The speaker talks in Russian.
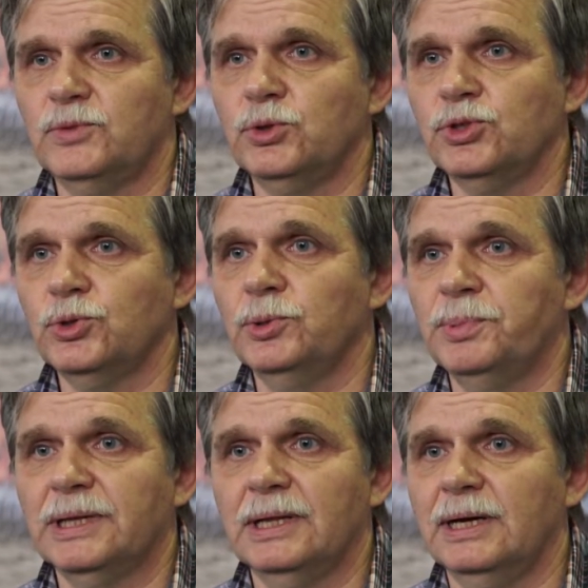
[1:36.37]
все, что им
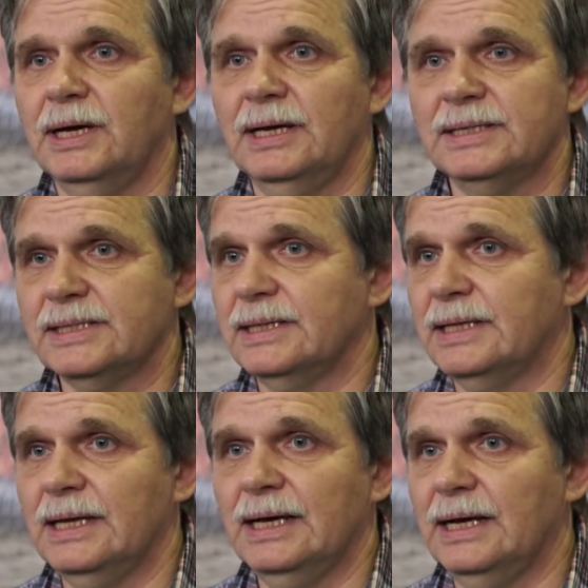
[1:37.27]
предлагается
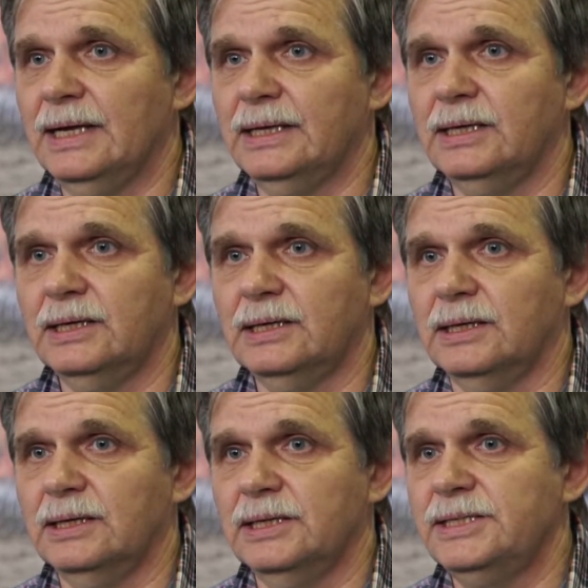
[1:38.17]
для их
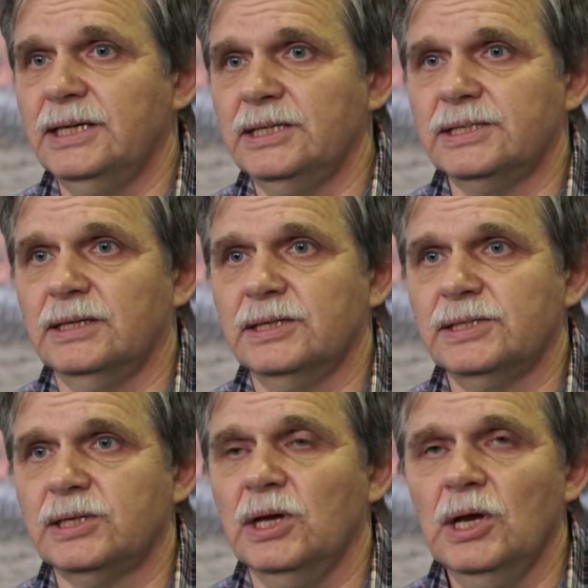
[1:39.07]
э,
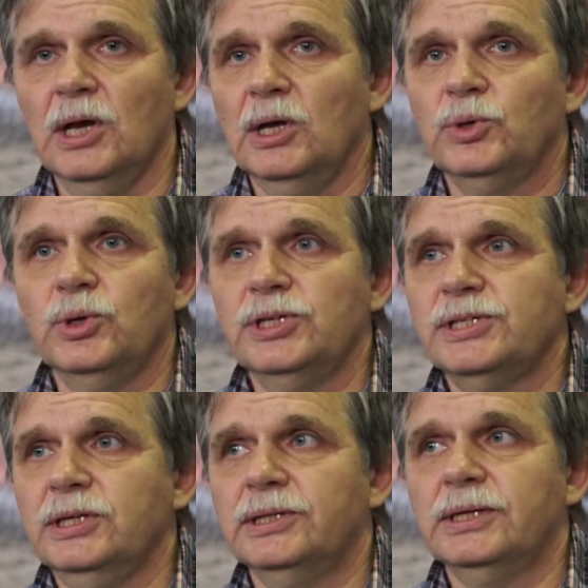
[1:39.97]
деятельности. То
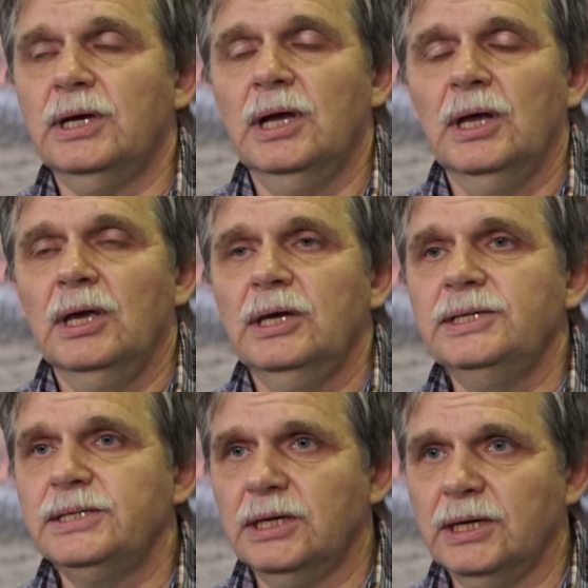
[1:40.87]
есть это и
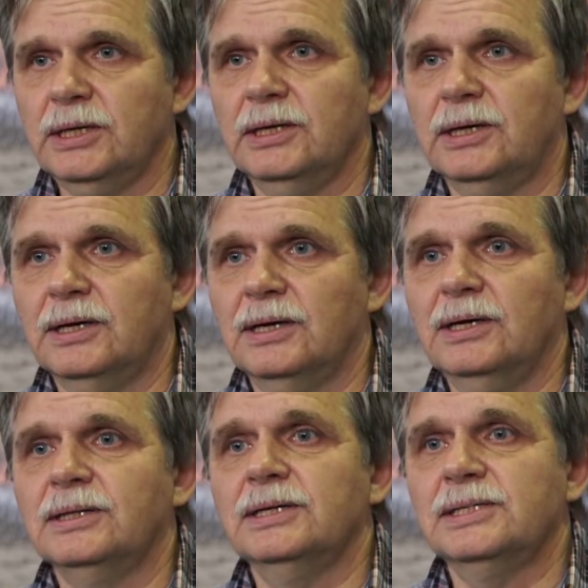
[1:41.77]
техника,
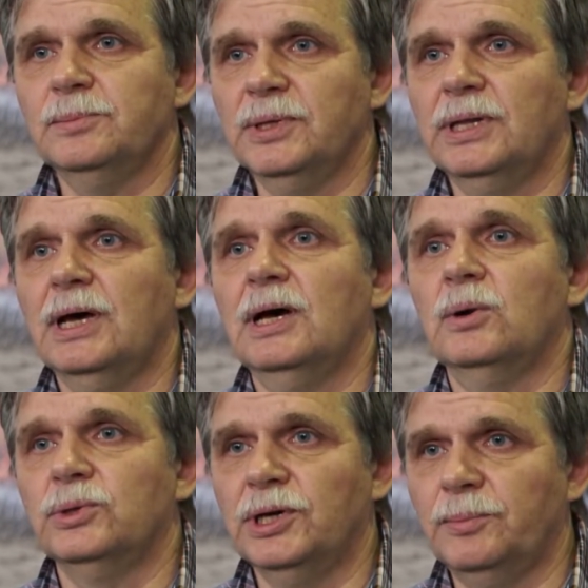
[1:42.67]
это и семена,
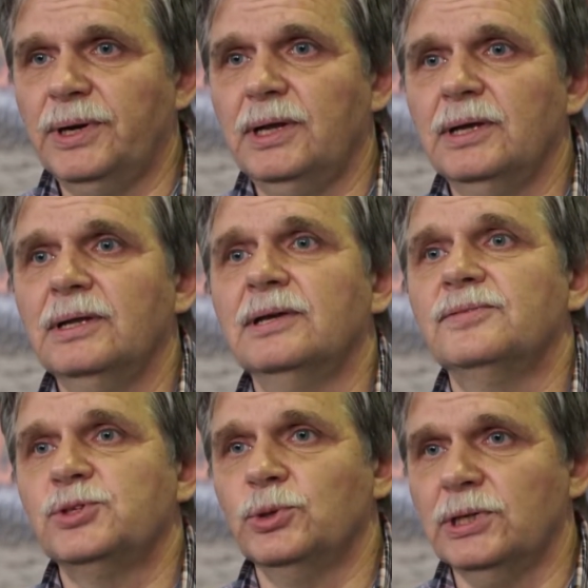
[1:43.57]
удобрения,
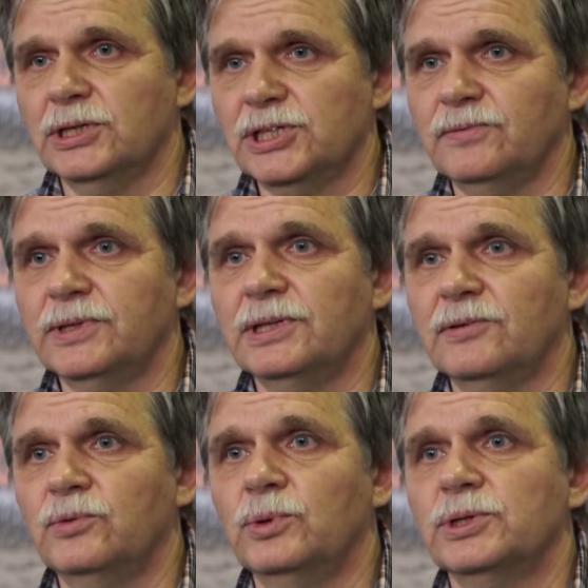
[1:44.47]
все для
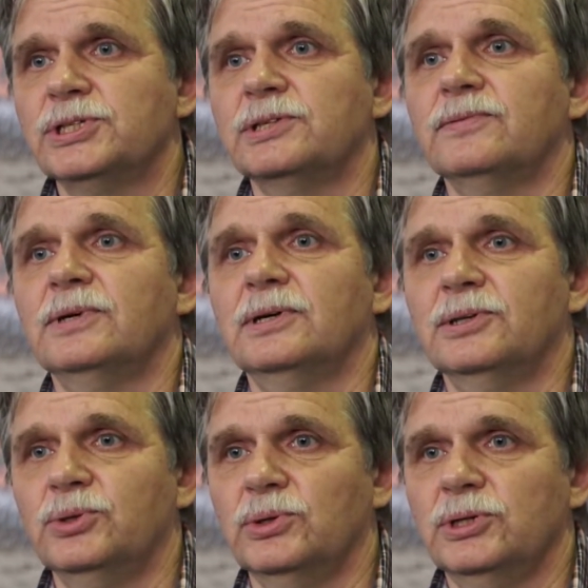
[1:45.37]

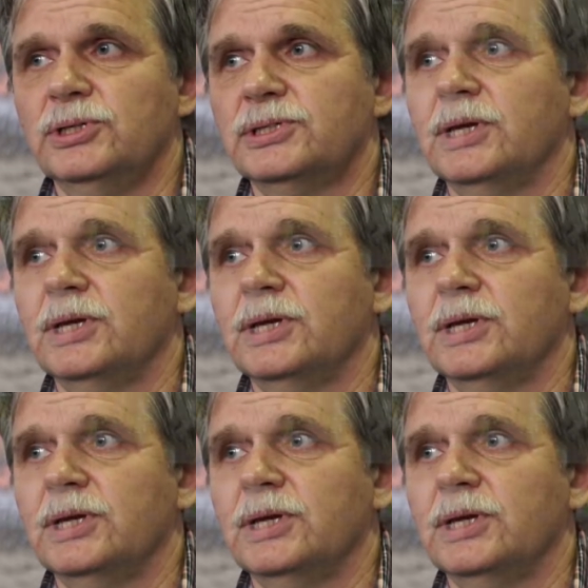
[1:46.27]
животноводства, то есть